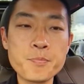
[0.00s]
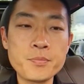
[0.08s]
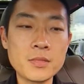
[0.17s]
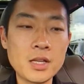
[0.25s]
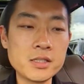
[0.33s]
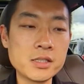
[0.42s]

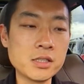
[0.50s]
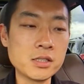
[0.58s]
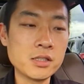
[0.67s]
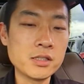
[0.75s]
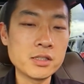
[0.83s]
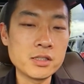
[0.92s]
但是
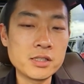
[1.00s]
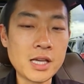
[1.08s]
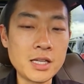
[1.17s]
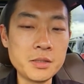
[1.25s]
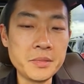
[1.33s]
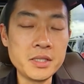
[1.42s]
家里
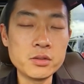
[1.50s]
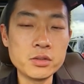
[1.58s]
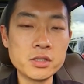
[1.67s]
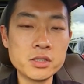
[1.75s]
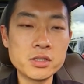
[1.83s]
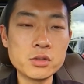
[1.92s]
面有一
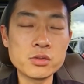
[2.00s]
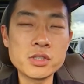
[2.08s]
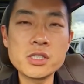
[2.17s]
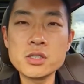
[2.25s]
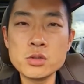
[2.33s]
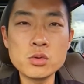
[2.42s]
个这种
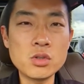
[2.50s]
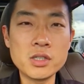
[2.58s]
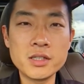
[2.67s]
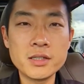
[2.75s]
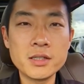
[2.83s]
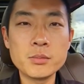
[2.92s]
七座，
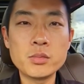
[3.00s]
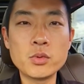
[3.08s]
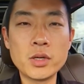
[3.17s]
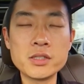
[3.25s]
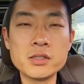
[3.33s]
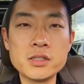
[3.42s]
不管
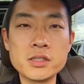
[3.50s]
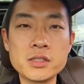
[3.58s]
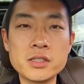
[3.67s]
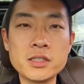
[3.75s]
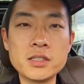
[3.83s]
你是一个